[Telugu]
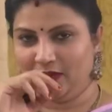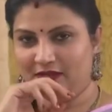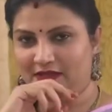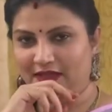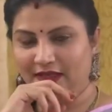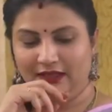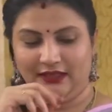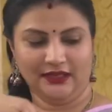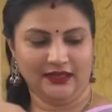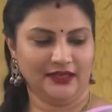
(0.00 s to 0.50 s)

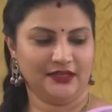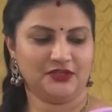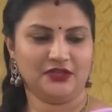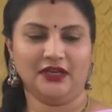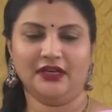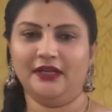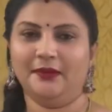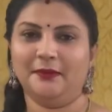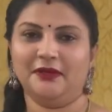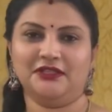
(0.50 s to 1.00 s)
వస్తారు కదా
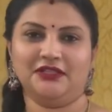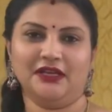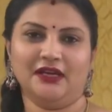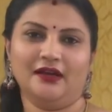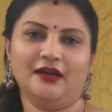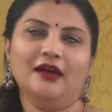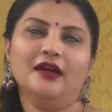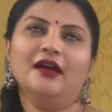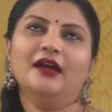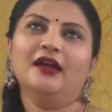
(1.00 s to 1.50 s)
లిటరలీ ఈ మధ్య
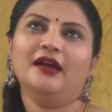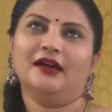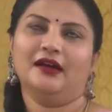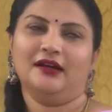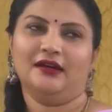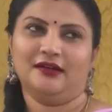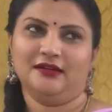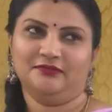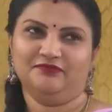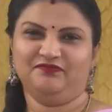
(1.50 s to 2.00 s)

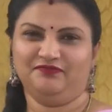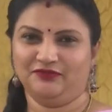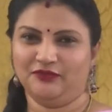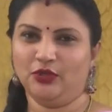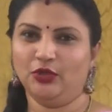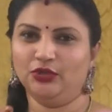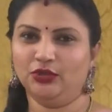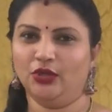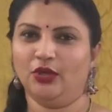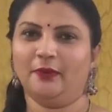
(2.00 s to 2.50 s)

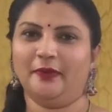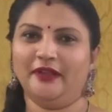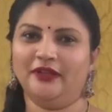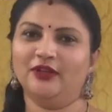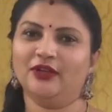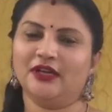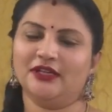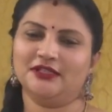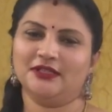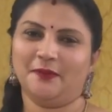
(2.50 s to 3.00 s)
గొంతు నొప్పి
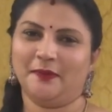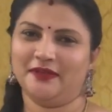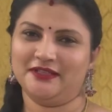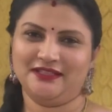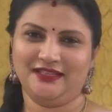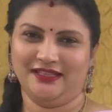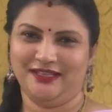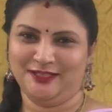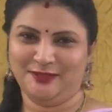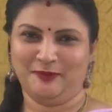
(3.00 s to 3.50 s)
ఎందుకు అని
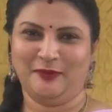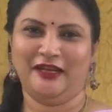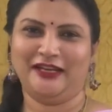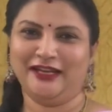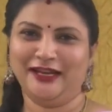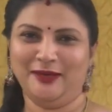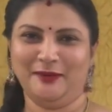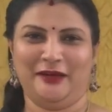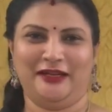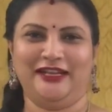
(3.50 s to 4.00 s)
చెప్పేసి
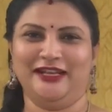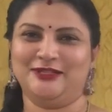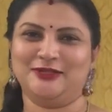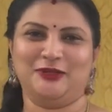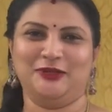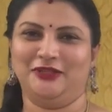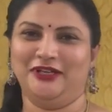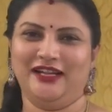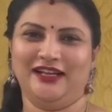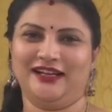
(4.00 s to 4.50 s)
స్పీకర్లు
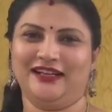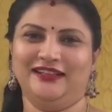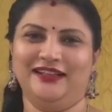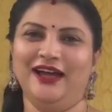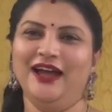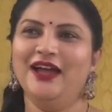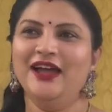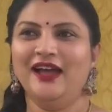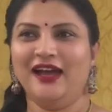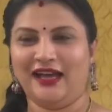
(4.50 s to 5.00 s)
పెట్టేసుకుంటున్నారు
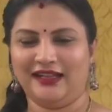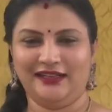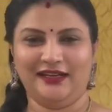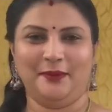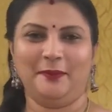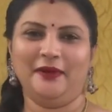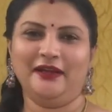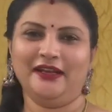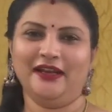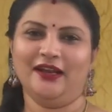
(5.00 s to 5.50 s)
కదా అది
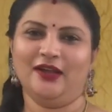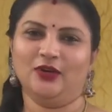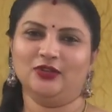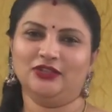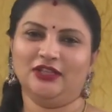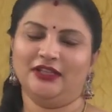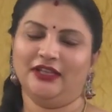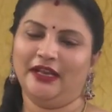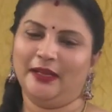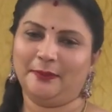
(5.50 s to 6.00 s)
రిపీట్ అన్న
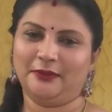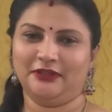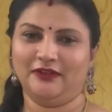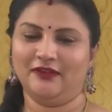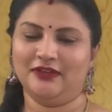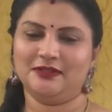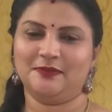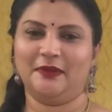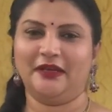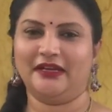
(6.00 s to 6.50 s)
అవుతుంది లేకపోతే
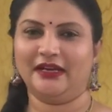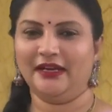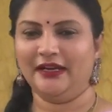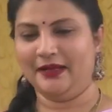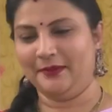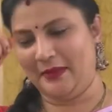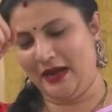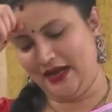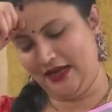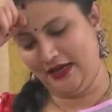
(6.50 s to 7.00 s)
వాళ్ళు స్పీకర్లు
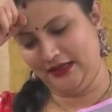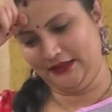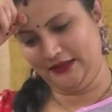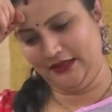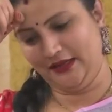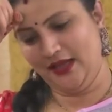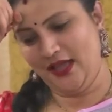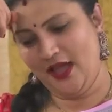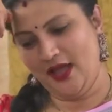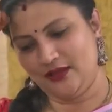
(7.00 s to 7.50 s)
అన్న
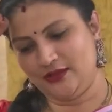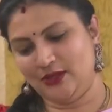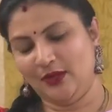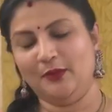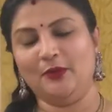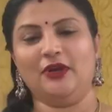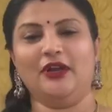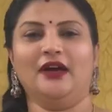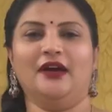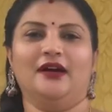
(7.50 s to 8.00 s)
మాట్లాడతారు సో
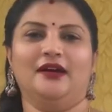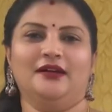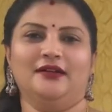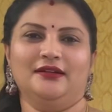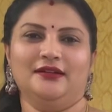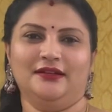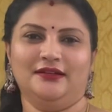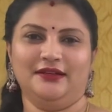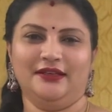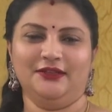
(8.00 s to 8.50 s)
మొన్న
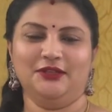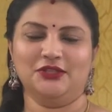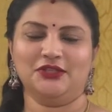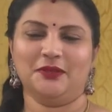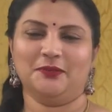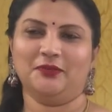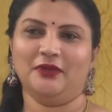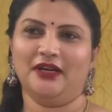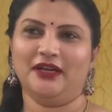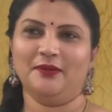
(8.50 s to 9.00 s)
ఎందుకు
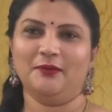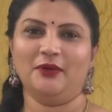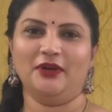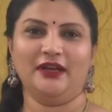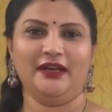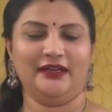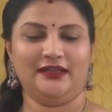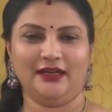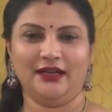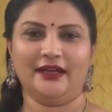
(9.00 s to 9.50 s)
చెప్తున్నా అంటే
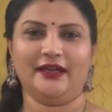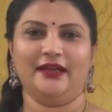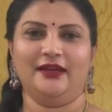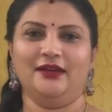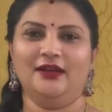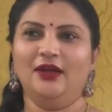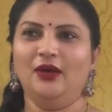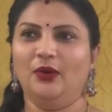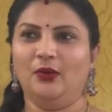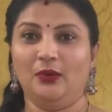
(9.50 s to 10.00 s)
మొన్న ఇట్లాగే
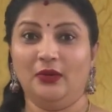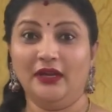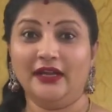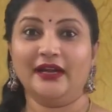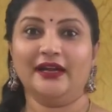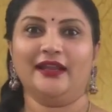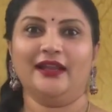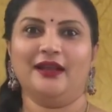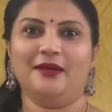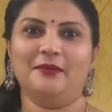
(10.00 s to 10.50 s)

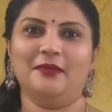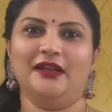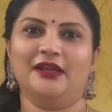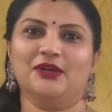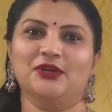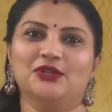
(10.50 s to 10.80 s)
ఉల్లిగడ్డలు అమ్మనికి